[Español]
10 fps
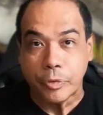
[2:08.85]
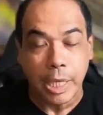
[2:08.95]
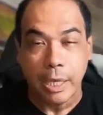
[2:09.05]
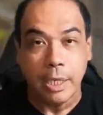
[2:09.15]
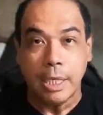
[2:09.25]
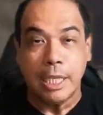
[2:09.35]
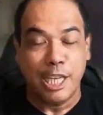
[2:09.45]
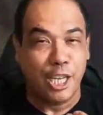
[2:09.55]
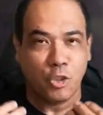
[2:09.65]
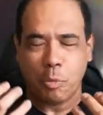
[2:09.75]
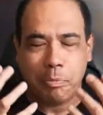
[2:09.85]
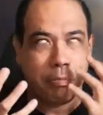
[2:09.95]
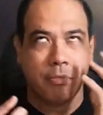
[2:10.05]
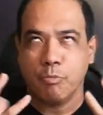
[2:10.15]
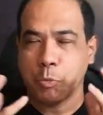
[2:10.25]
O sea, eso
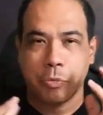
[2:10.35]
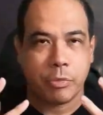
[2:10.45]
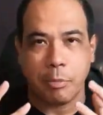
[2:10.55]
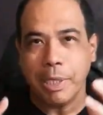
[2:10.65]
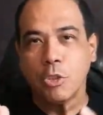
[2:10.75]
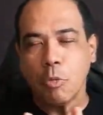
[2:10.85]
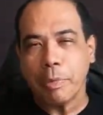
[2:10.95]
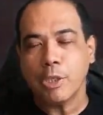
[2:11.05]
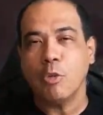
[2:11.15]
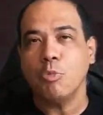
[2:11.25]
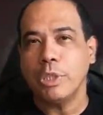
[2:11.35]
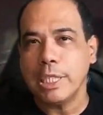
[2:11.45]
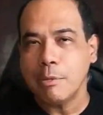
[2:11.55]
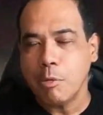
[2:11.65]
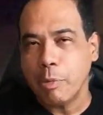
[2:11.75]
me sorprendió
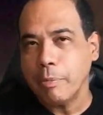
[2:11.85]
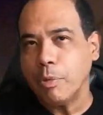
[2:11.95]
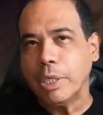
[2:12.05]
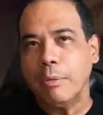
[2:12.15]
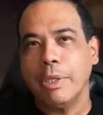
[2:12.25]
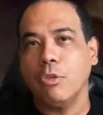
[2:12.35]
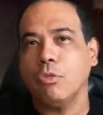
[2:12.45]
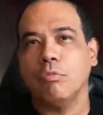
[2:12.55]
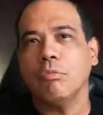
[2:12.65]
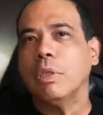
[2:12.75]
muchísimo, pues porque bueno,